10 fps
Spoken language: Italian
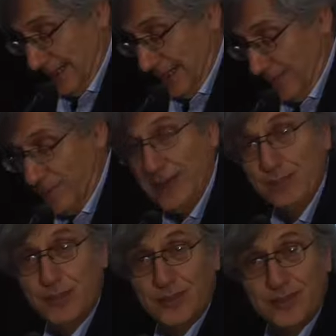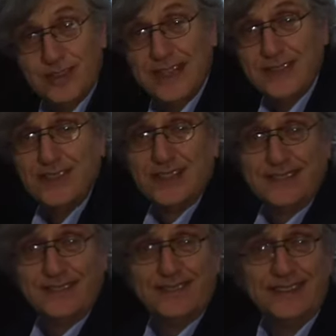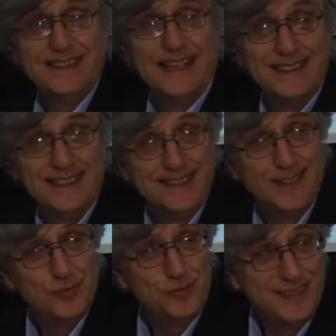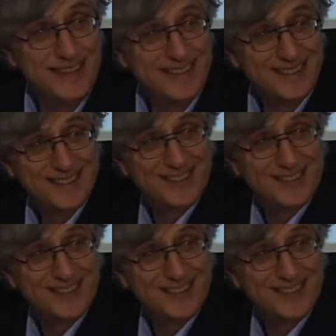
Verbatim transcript: che, che, porta una ventata di salubrità.